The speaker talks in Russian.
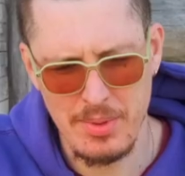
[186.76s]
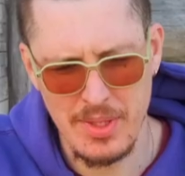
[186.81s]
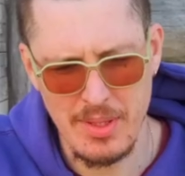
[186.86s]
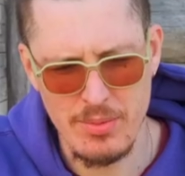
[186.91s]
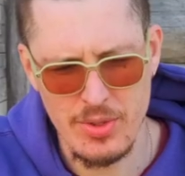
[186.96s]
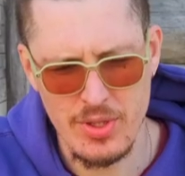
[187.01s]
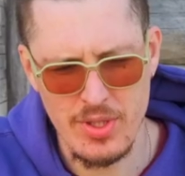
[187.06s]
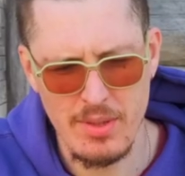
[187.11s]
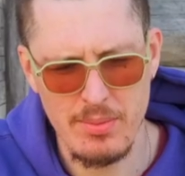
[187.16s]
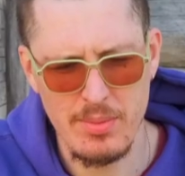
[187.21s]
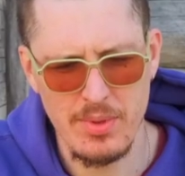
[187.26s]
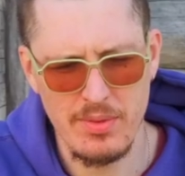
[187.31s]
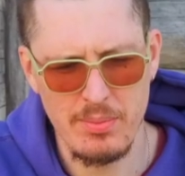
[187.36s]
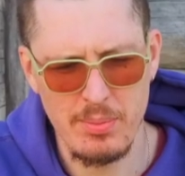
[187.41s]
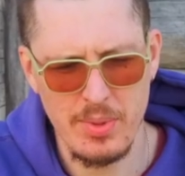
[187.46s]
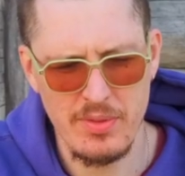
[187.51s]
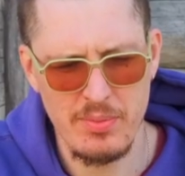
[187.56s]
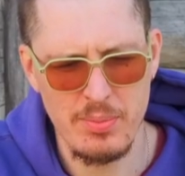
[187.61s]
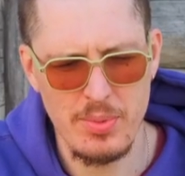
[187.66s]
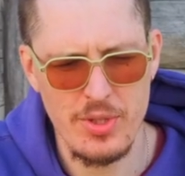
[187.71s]
потому что я был
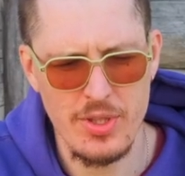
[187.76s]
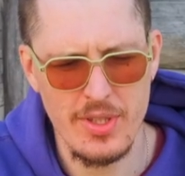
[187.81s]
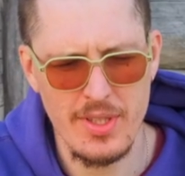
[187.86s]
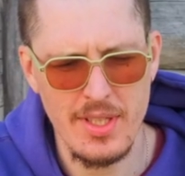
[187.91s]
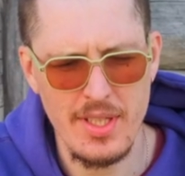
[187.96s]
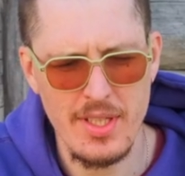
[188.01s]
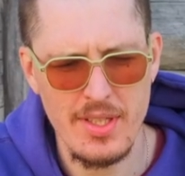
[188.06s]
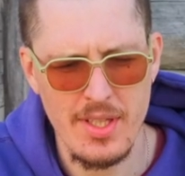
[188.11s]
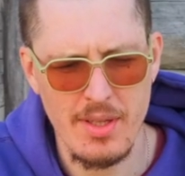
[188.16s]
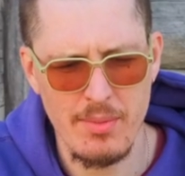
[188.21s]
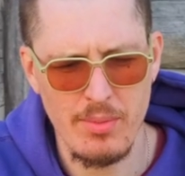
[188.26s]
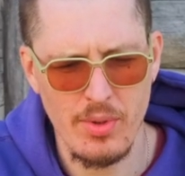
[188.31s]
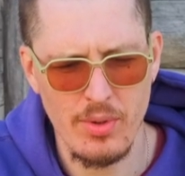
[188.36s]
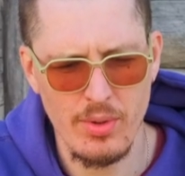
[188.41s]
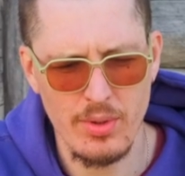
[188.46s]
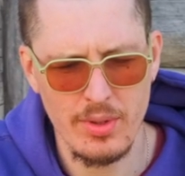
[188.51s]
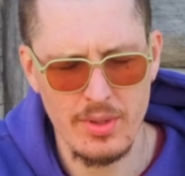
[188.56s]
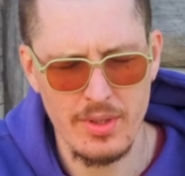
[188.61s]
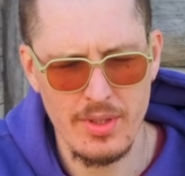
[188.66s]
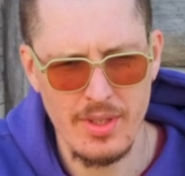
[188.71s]
под впечатлением
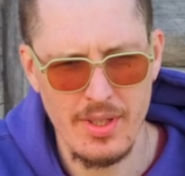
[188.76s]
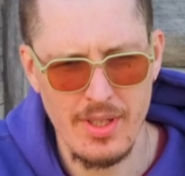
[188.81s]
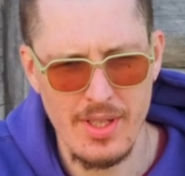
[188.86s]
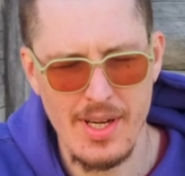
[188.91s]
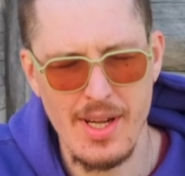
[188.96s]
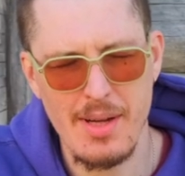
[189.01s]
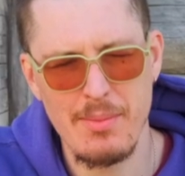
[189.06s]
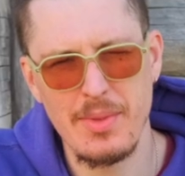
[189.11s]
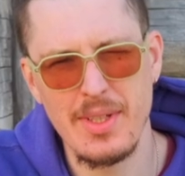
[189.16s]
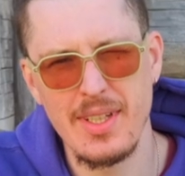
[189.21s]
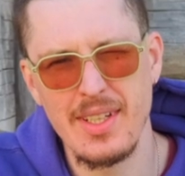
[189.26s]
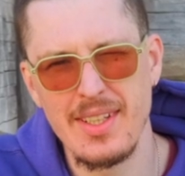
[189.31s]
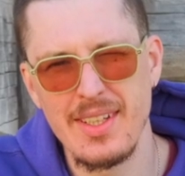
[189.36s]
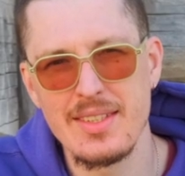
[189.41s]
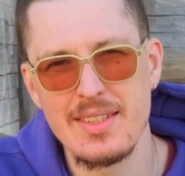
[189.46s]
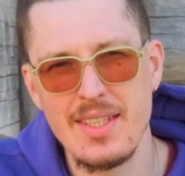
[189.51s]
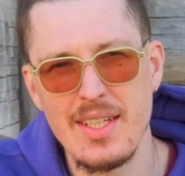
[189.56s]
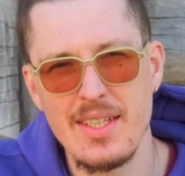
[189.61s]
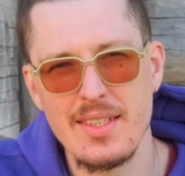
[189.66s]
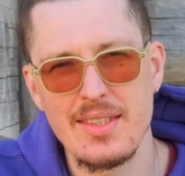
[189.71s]
от рамы
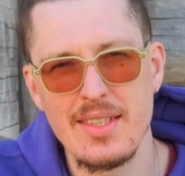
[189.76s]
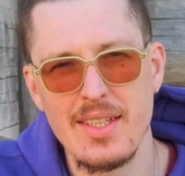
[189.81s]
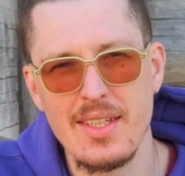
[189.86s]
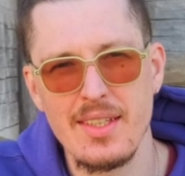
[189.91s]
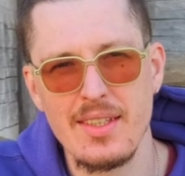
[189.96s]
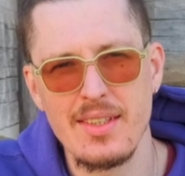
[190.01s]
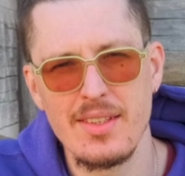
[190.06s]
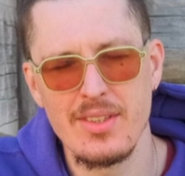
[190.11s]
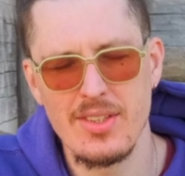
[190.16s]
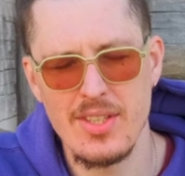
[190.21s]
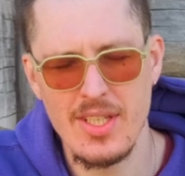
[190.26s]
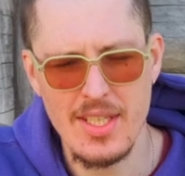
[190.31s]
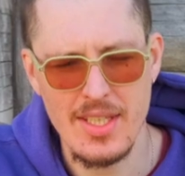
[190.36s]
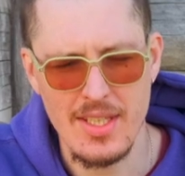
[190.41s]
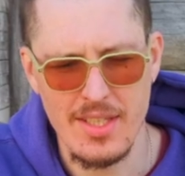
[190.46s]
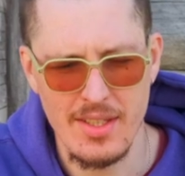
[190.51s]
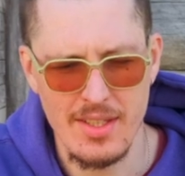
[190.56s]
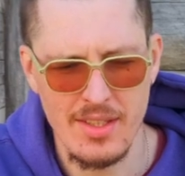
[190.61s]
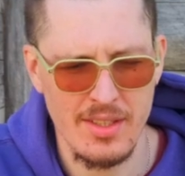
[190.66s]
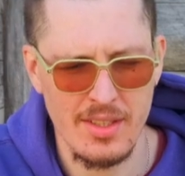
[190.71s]
Цезарь
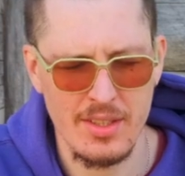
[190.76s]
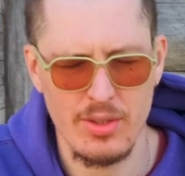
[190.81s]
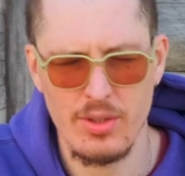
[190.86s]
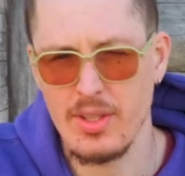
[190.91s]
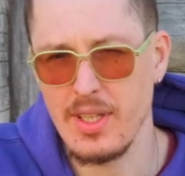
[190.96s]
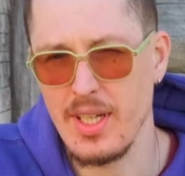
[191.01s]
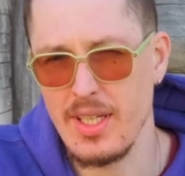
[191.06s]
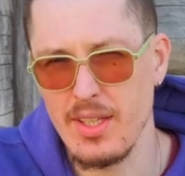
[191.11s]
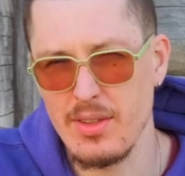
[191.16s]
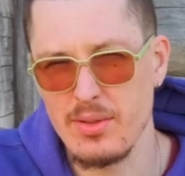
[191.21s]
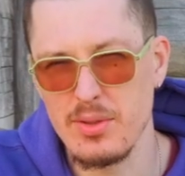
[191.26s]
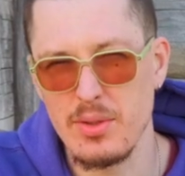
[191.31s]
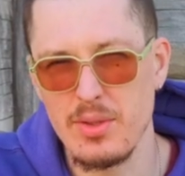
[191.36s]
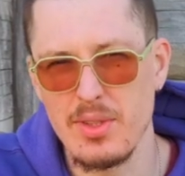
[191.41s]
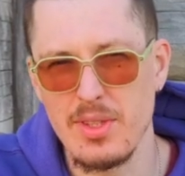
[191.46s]
3, на которой гонял всю